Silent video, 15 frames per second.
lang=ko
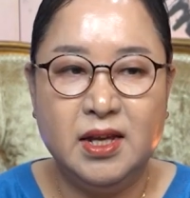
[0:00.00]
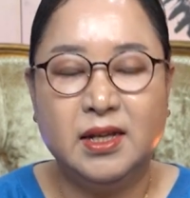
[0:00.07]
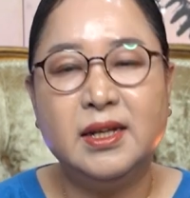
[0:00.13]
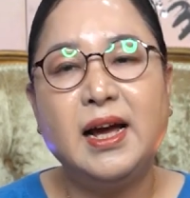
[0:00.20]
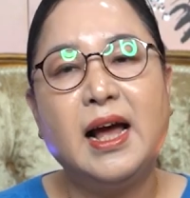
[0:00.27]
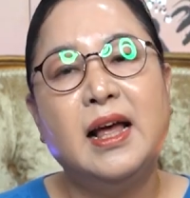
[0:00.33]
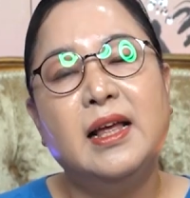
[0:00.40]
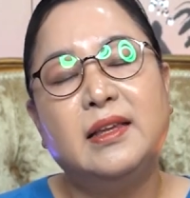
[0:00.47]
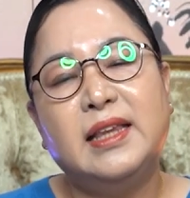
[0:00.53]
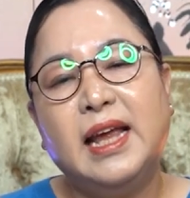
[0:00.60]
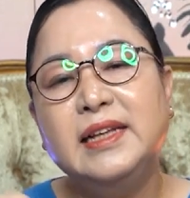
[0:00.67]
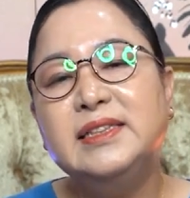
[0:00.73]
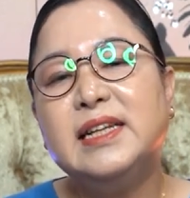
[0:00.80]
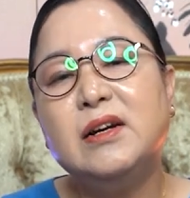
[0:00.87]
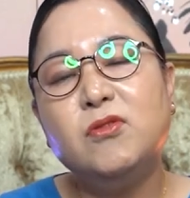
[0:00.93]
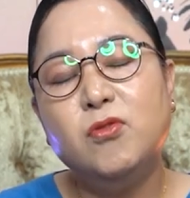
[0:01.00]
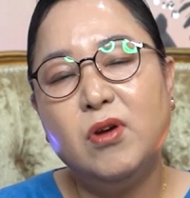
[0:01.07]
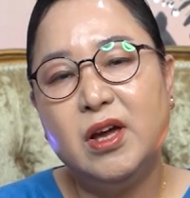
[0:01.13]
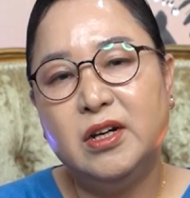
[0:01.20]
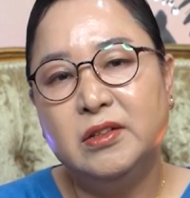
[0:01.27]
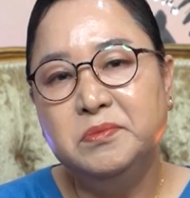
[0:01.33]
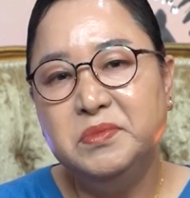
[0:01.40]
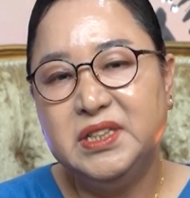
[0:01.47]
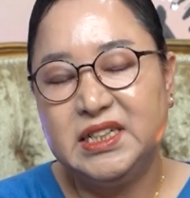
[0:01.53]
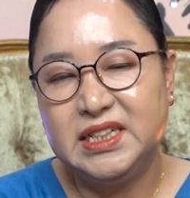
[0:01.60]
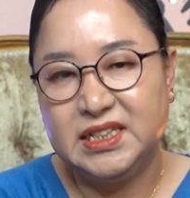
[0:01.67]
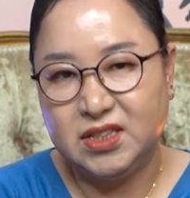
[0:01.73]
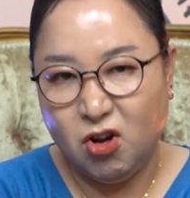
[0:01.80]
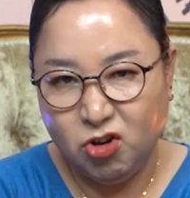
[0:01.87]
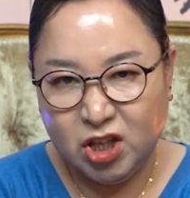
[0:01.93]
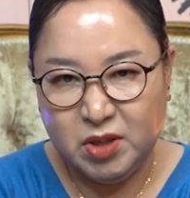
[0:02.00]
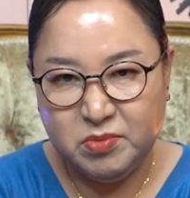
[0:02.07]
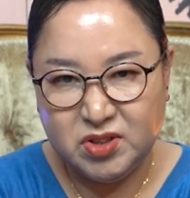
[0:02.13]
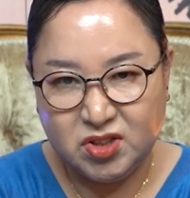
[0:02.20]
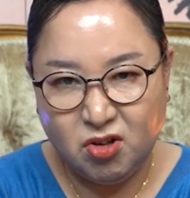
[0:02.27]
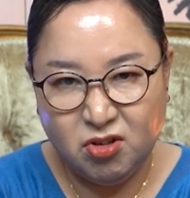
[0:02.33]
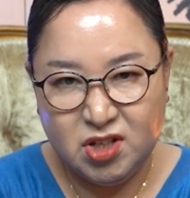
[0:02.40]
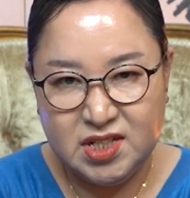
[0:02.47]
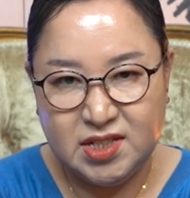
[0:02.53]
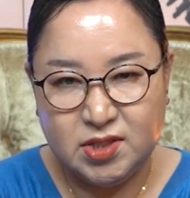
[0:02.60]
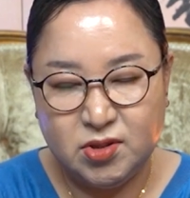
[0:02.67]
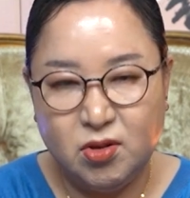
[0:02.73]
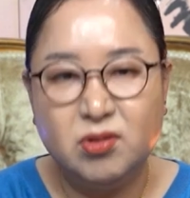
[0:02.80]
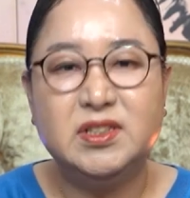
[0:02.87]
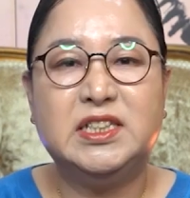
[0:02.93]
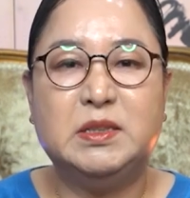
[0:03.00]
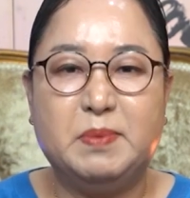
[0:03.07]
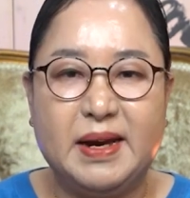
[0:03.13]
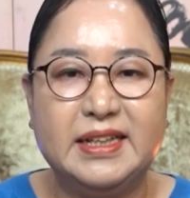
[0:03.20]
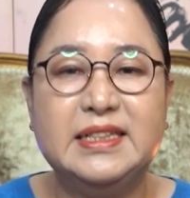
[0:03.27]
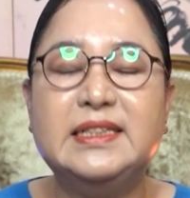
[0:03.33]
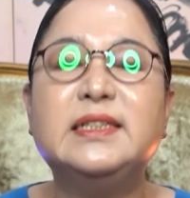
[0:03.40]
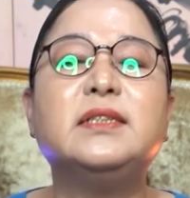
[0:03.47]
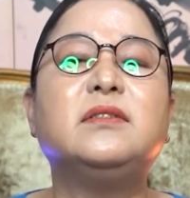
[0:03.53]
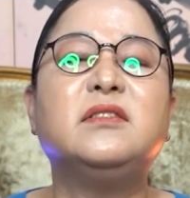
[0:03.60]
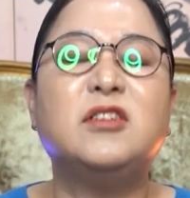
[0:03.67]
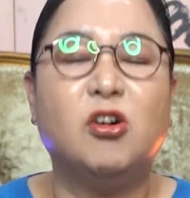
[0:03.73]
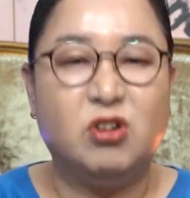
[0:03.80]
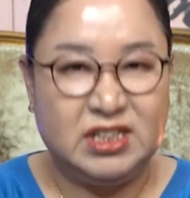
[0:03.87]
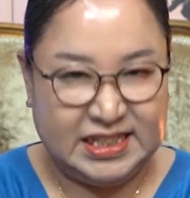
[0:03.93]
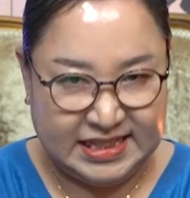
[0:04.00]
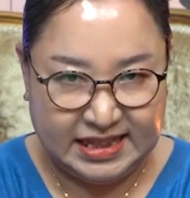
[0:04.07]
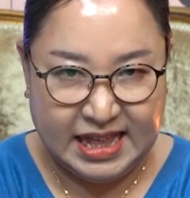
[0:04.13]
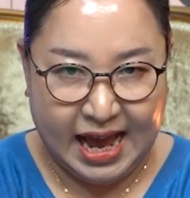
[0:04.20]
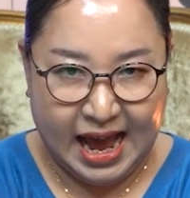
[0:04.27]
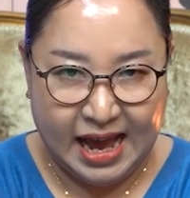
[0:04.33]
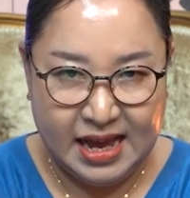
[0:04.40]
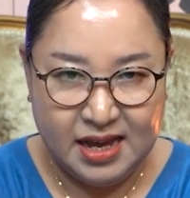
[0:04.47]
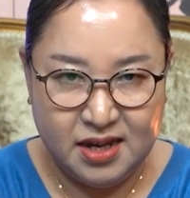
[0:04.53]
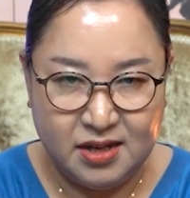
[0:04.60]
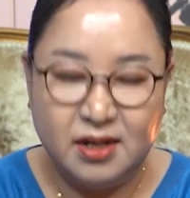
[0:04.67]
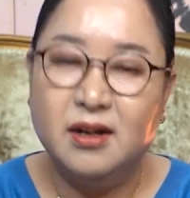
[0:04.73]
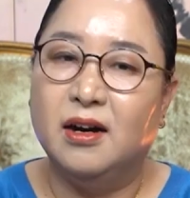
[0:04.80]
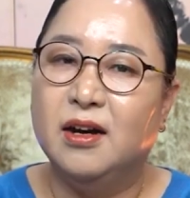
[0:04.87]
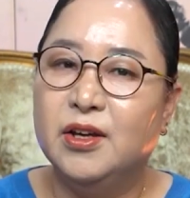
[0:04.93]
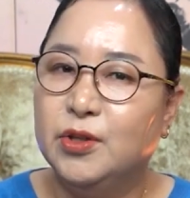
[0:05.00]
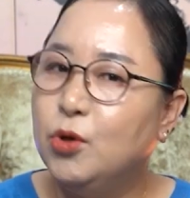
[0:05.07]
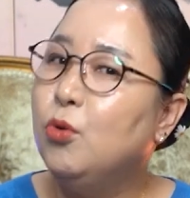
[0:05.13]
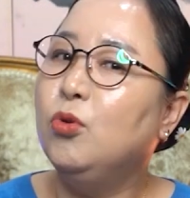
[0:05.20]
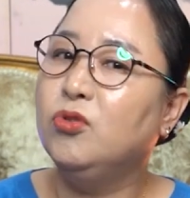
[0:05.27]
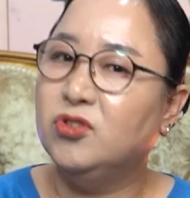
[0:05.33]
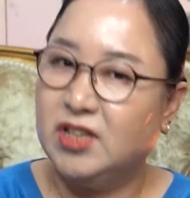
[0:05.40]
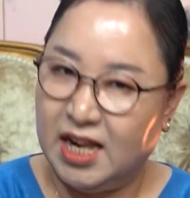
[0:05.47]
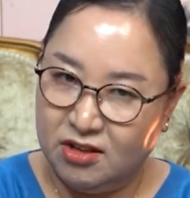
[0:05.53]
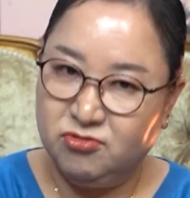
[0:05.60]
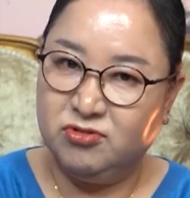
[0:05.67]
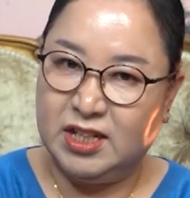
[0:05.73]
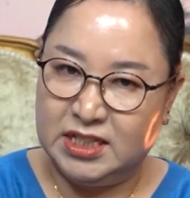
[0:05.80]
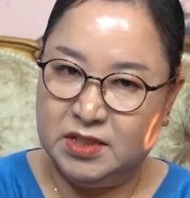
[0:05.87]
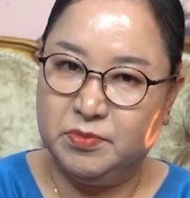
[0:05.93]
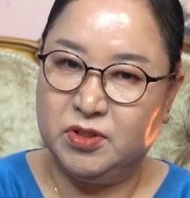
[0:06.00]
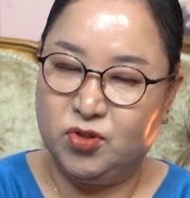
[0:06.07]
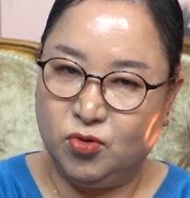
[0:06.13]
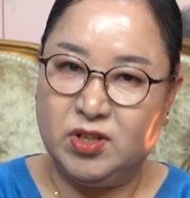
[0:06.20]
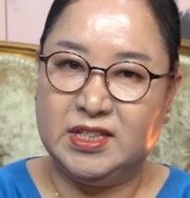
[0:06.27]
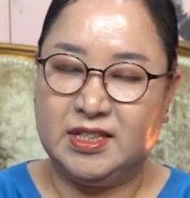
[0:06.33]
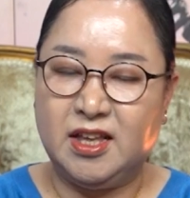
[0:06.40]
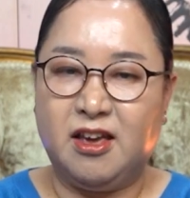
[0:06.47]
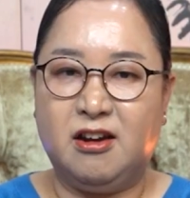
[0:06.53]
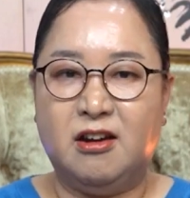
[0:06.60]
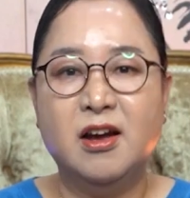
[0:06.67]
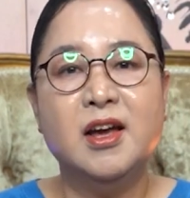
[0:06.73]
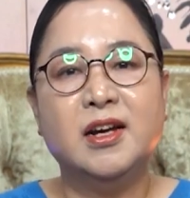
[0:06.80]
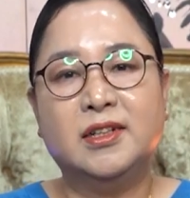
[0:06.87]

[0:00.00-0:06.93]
그러니까 냉장고에 음식이 섞이면 섞일수록 집안이 시끄러워진다. 음. 어, 요거는 알고 계시면 음. 좋겠어요.